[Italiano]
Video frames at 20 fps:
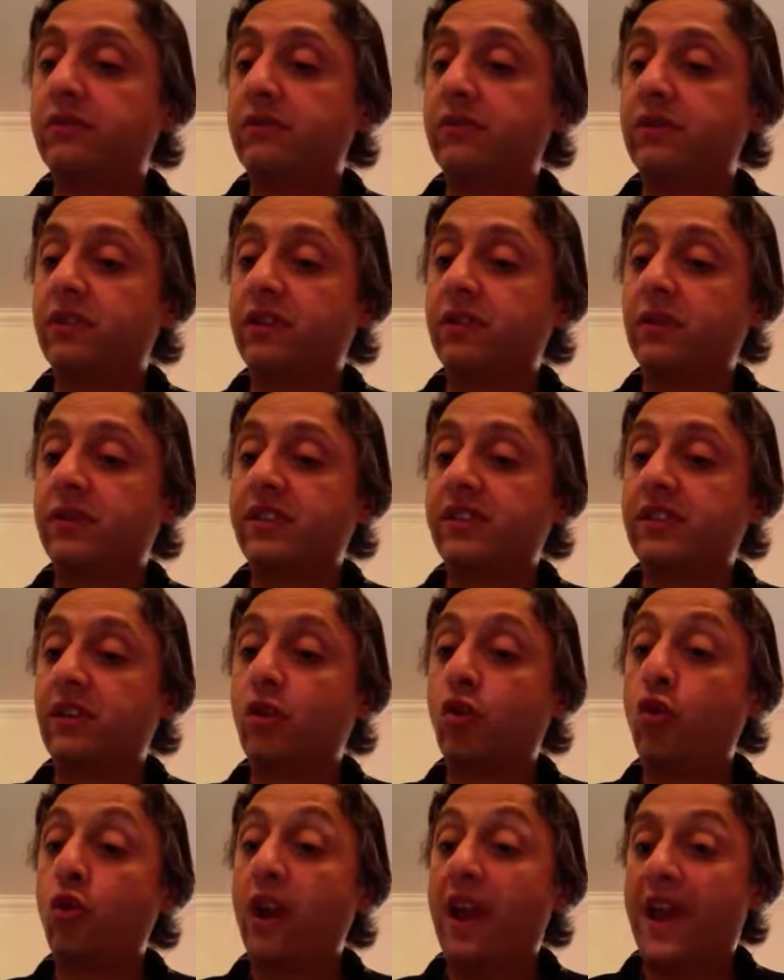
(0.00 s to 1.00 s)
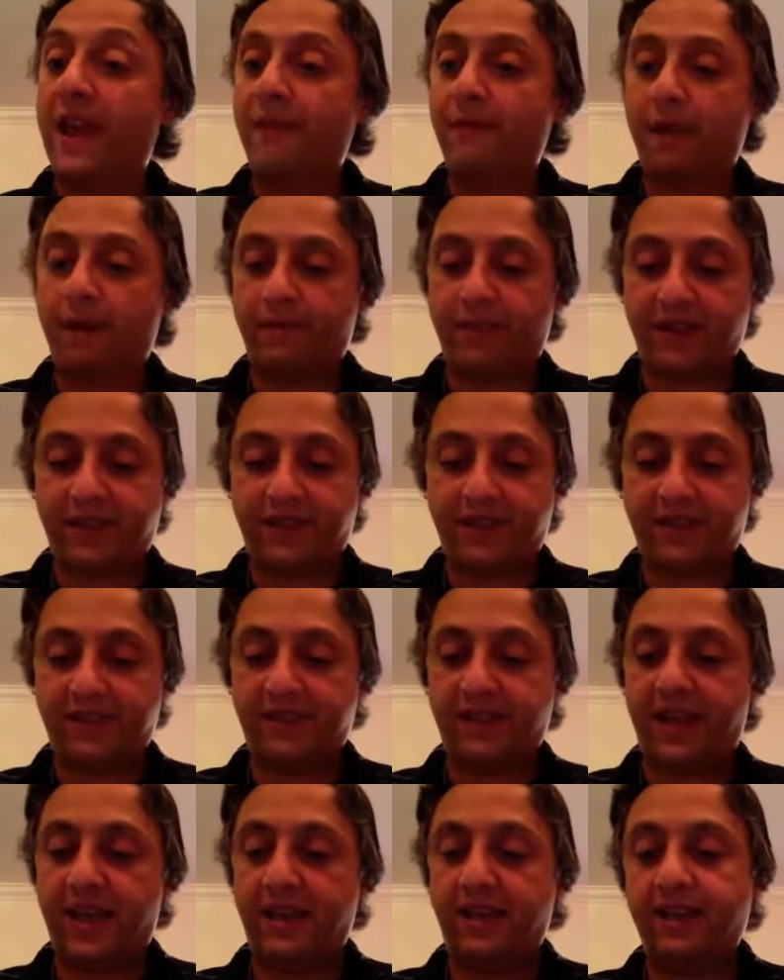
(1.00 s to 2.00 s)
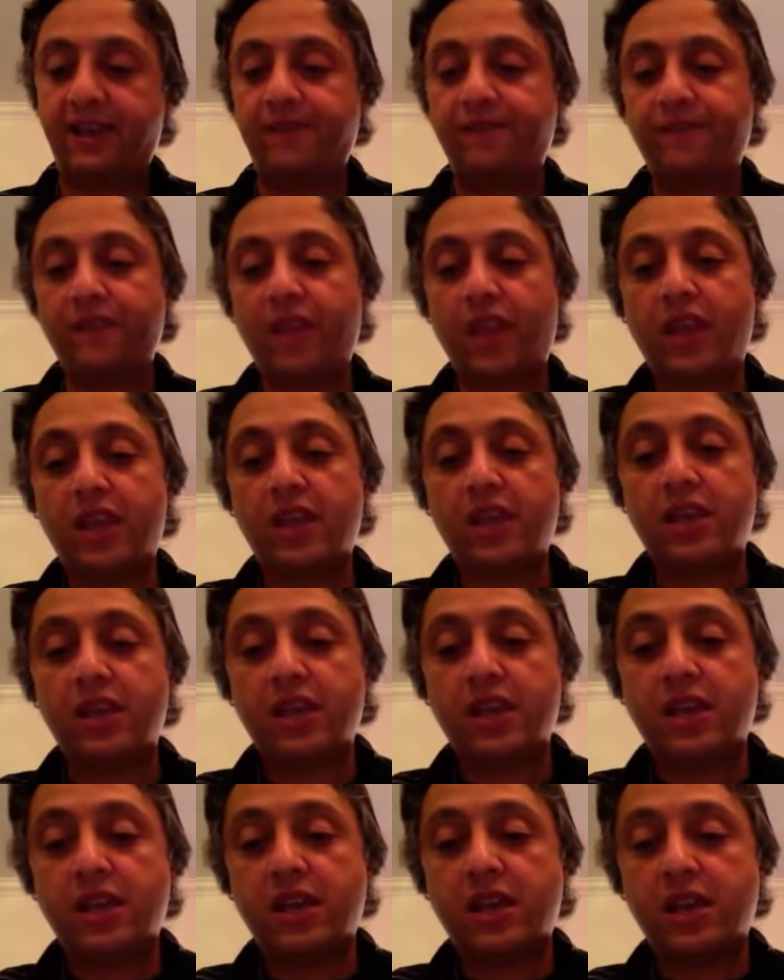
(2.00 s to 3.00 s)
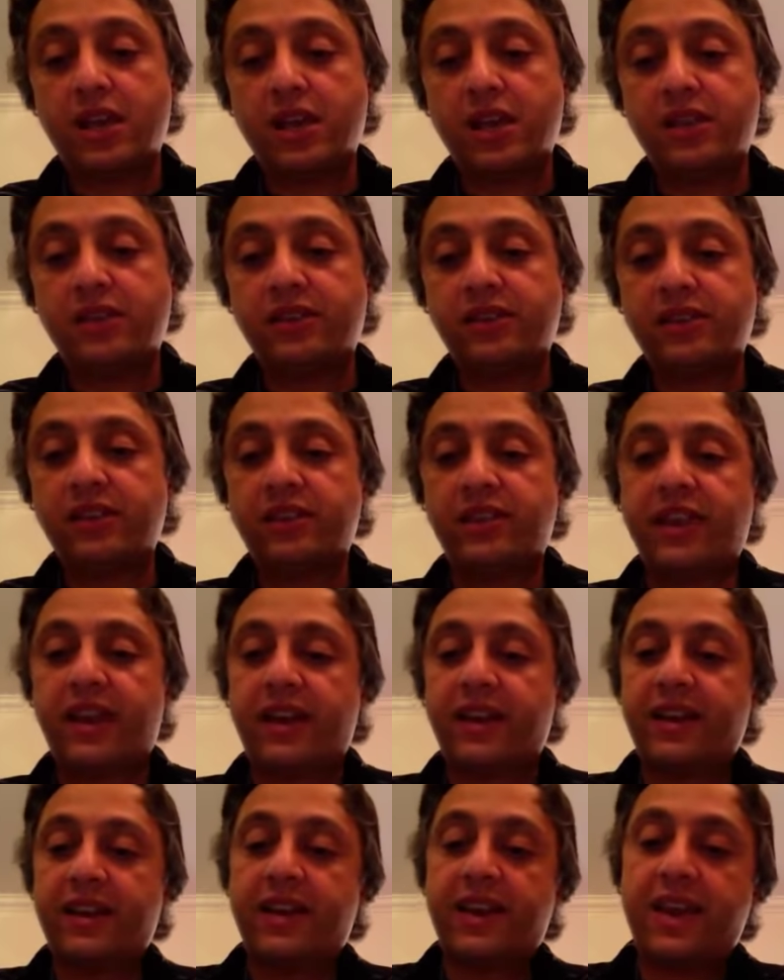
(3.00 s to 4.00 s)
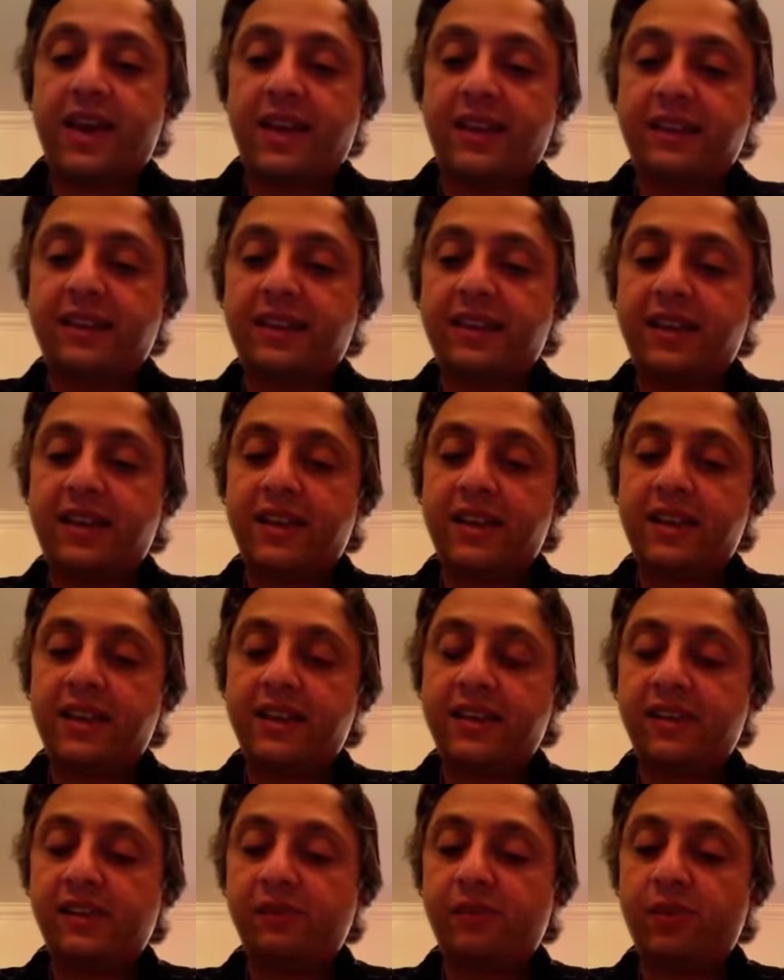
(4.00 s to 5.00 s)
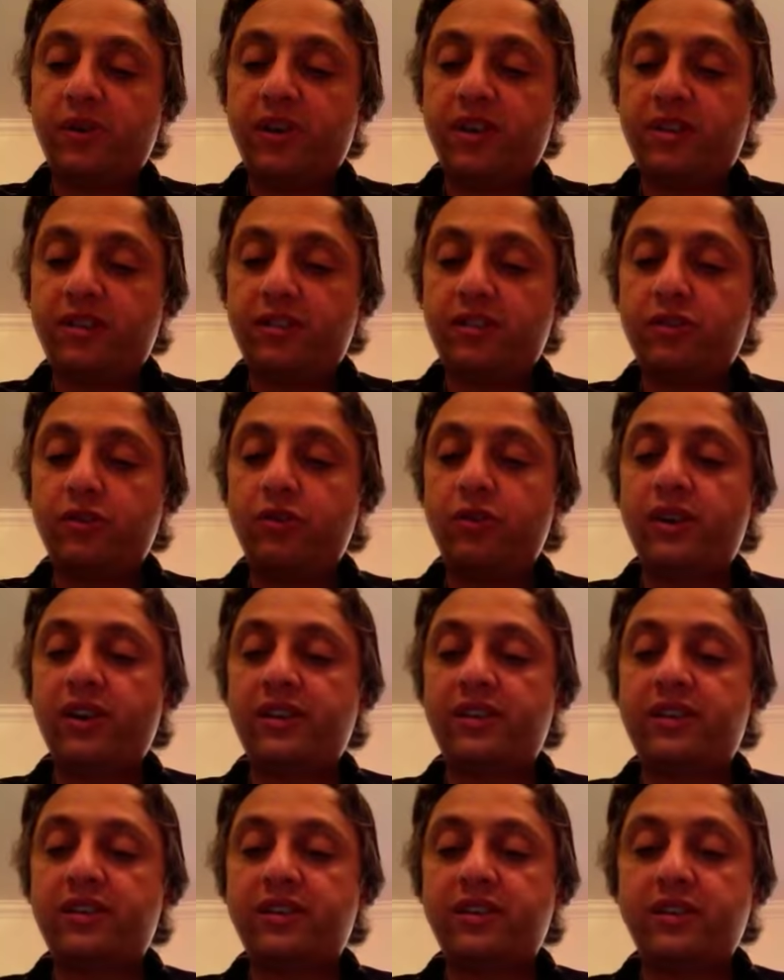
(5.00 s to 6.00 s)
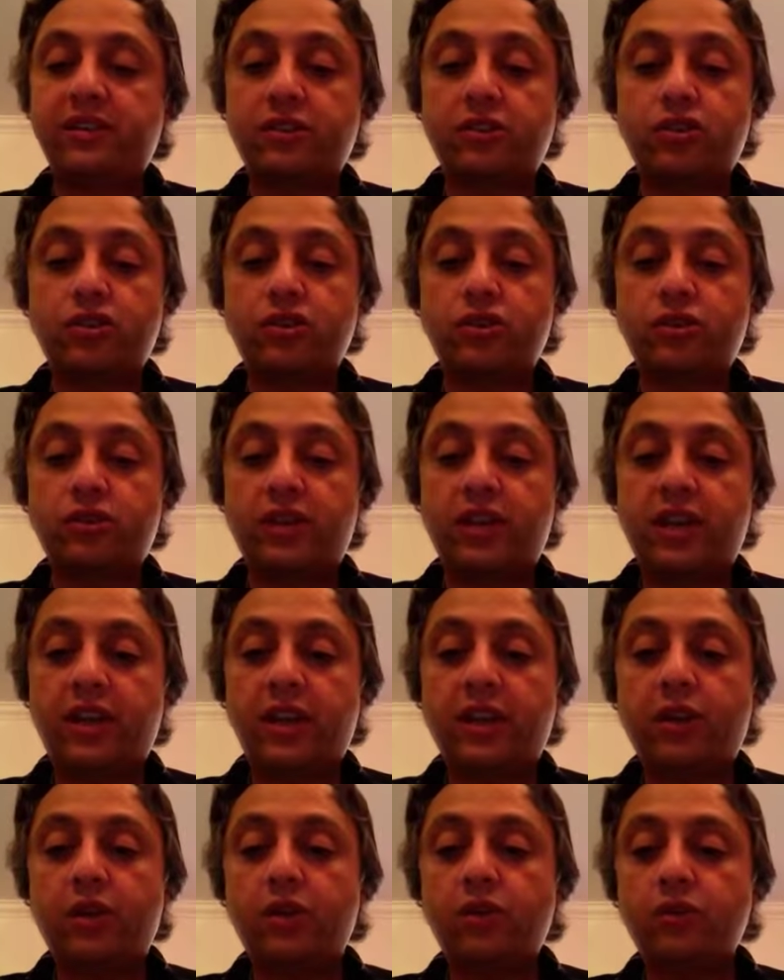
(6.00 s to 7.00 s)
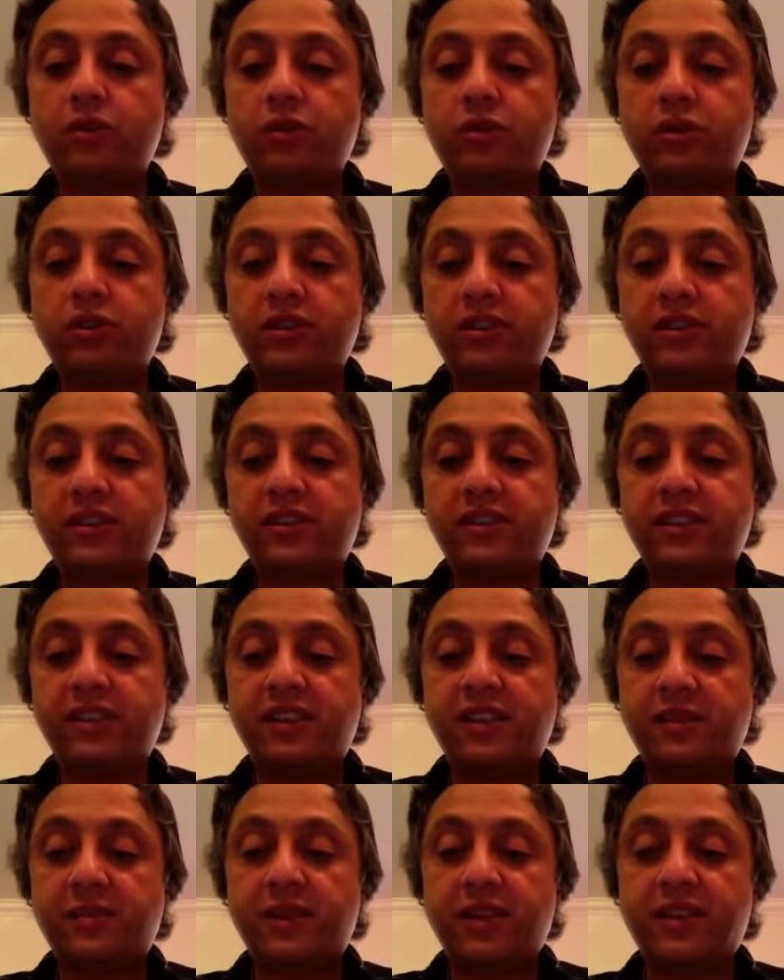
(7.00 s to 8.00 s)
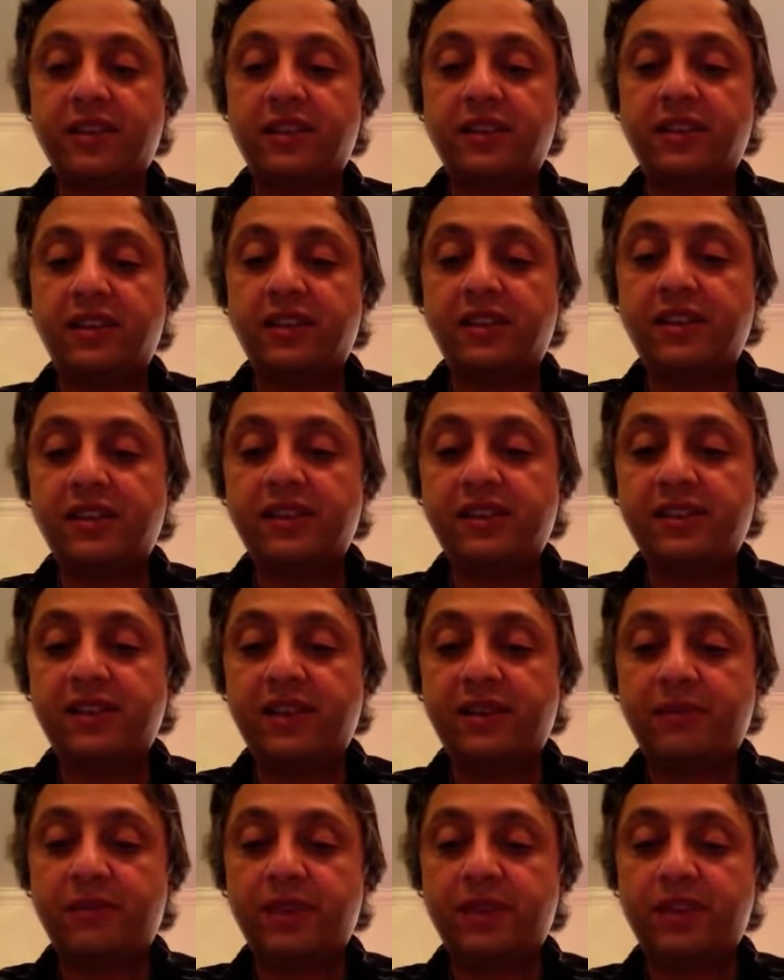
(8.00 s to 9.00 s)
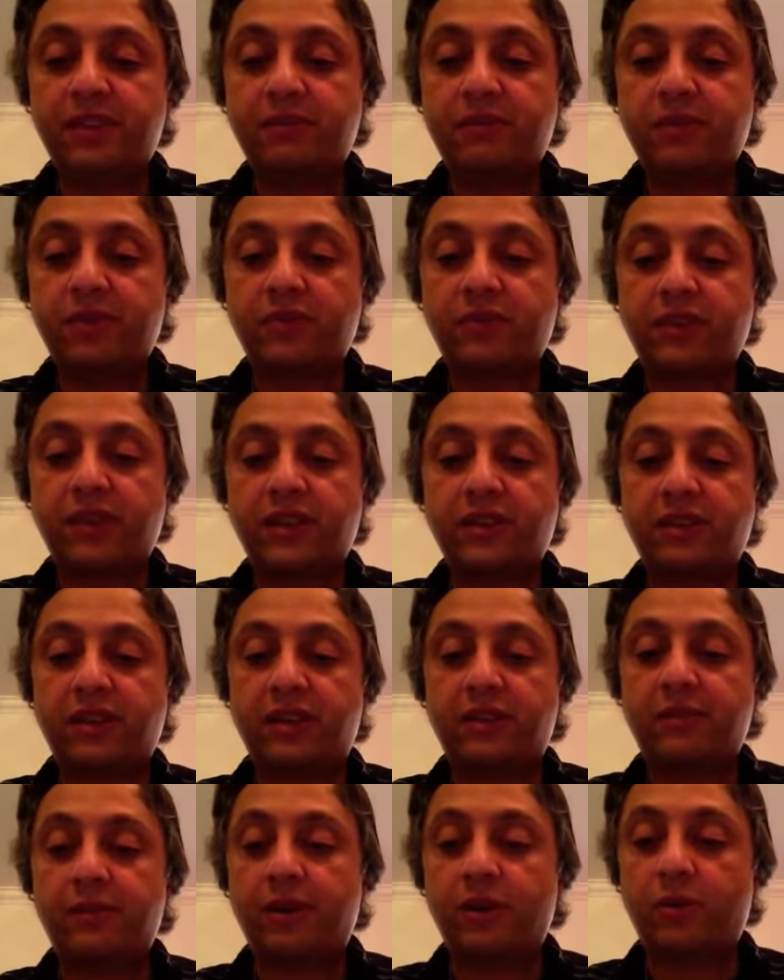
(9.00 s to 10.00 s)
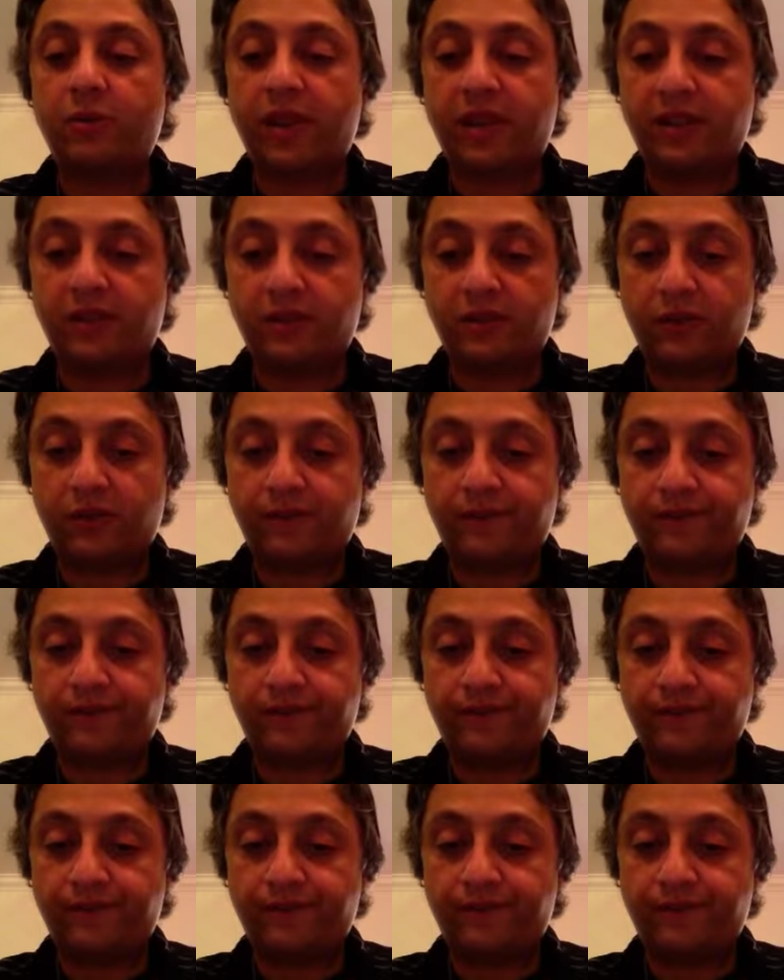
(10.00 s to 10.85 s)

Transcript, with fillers: di questi ulema pakistani eh, si dichiara che attaccare gli esponenti di un'altra religione è contro gli insegnamenti dell'Islam e del profeta Maometto.